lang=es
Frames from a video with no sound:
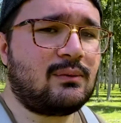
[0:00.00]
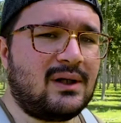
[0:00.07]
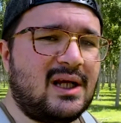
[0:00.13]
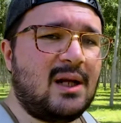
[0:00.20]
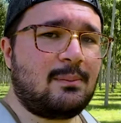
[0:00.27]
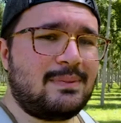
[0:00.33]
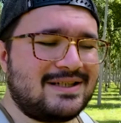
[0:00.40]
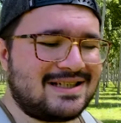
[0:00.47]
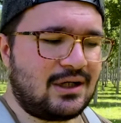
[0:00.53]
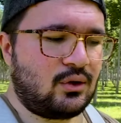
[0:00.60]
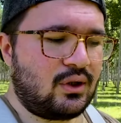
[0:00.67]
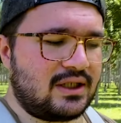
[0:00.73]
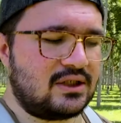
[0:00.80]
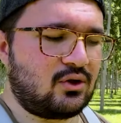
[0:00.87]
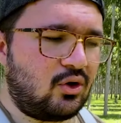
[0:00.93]
cualquier
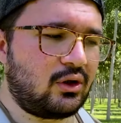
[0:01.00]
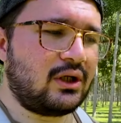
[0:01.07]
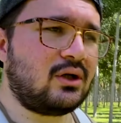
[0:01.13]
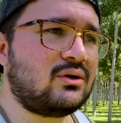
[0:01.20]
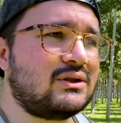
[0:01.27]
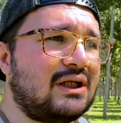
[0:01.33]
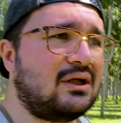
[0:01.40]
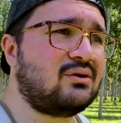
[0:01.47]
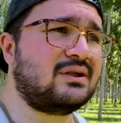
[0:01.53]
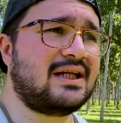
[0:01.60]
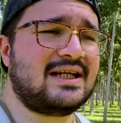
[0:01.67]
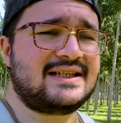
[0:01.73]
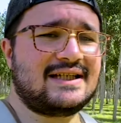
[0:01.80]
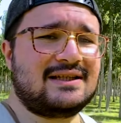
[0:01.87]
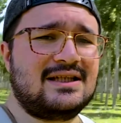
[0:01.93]
pescador es lógico, o sea, no
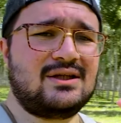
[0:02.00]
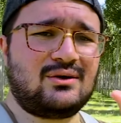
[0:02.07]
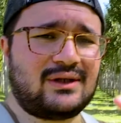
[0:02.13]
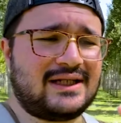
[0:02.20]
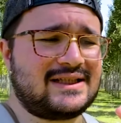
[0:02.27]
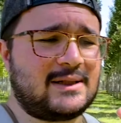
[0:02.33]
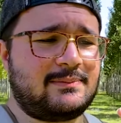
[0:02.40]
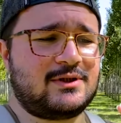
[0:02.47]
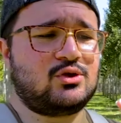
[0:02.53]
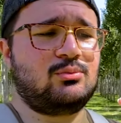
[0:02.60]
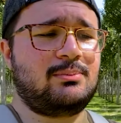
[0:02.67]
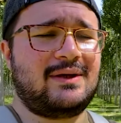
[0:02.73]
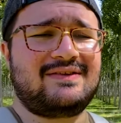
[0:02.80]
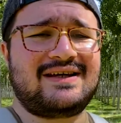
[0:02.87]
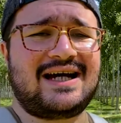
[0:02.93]
tiene sentido que atrapes un
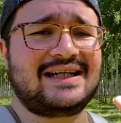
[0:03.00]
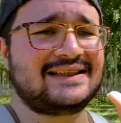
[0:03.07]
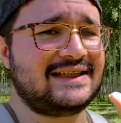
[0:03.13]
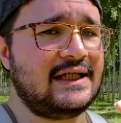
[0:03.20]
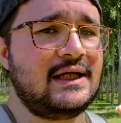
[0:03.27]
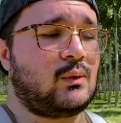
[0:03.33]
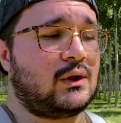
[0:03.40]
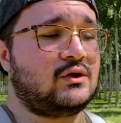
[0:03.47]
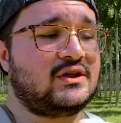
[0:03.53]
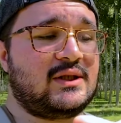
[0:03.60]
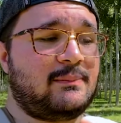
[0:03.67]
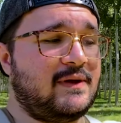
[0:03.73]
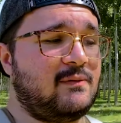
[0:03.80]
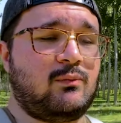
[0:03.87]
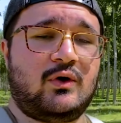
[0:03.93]
pez así cuando ese
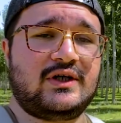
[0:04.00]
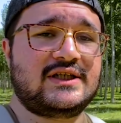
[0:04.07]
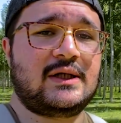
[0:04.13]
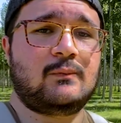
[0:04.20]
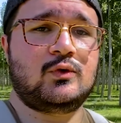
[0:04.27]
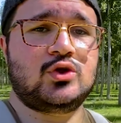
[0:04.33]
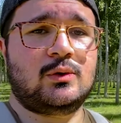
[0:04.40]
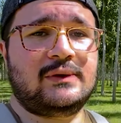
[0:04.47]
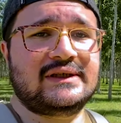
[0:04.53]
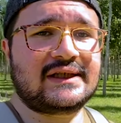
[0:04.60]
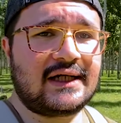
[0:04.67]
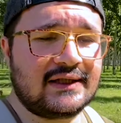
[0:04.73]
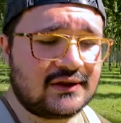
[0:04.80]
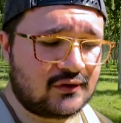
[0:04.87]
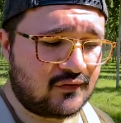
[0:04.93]
pez puede ser mucho más
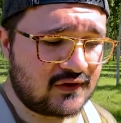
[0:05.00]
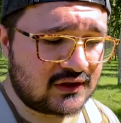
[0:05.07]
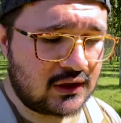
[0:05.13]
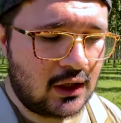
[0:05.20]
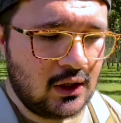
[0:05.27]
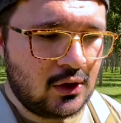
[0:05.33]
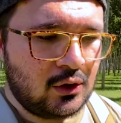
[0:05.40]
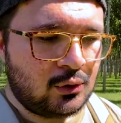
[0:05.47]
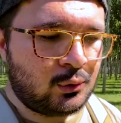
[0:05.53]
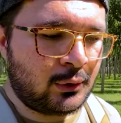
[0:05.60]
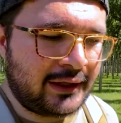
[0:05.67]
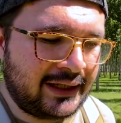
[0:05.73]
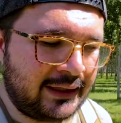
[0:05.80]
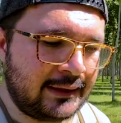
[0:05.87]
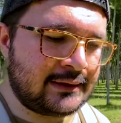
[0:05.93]
grande, entonces
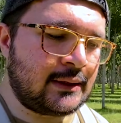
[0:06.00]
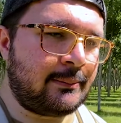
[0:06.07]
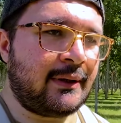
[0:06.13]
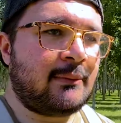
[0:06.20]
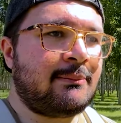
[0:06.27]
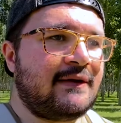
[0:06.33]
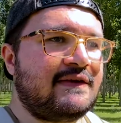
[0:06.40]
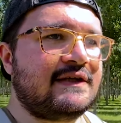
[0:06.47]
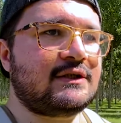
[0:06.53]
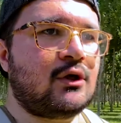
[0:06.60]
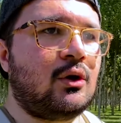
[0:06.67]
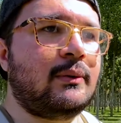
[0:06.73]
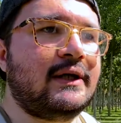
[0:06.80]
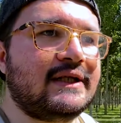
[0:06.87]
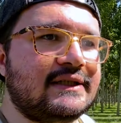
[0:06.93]
nunca hay que atrapar peces
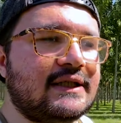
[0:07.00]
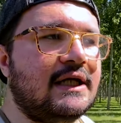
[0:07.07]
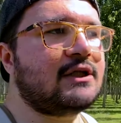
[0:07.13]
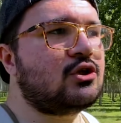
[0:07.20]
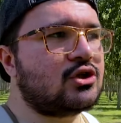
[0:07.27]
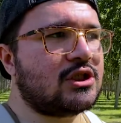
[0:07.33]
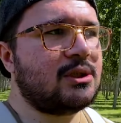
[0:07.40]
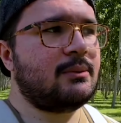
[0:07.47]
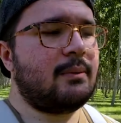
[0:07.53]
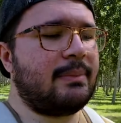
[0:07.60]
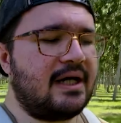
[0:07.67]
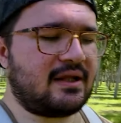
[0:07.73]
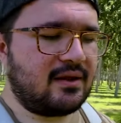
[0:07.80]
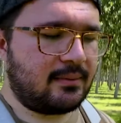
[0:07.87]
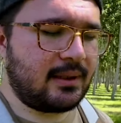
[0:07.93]
jóvenes, eso sí me
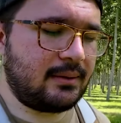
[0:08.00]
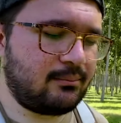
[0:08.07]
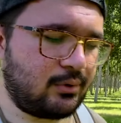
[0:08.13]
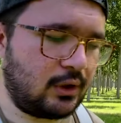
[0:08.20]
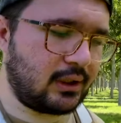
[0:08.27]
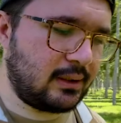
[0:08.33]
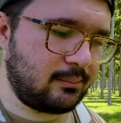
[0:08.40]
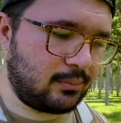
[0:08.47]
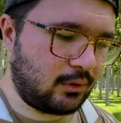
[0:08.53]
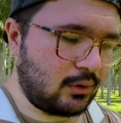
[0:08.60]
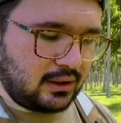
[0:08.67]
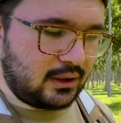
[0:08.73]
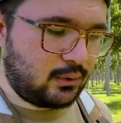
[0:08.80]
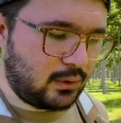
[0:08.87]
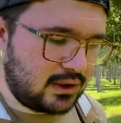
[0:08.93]
parece bien, por ejemplo,
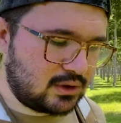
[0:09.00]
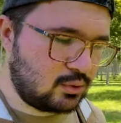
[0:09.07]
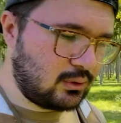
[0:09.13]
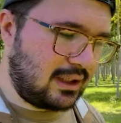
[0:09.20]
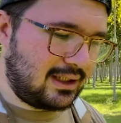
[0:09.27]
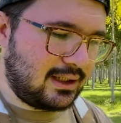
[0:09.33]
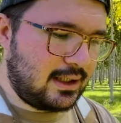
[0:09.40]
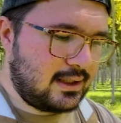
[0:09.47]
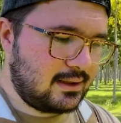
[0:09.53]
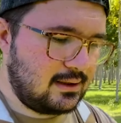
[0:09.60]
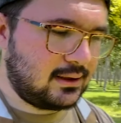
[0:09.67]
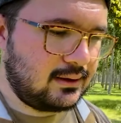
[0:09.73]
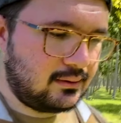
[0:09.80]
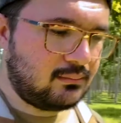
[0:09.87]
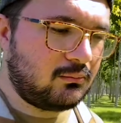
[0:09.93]
creo que es una ley
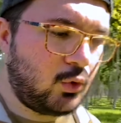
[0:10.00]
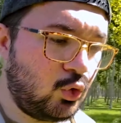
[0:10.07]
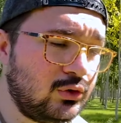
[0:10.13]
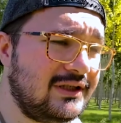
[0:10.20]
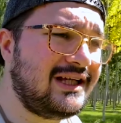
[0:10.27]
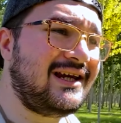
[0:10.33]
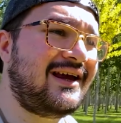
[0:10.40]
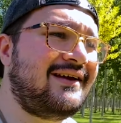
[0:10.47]
útil e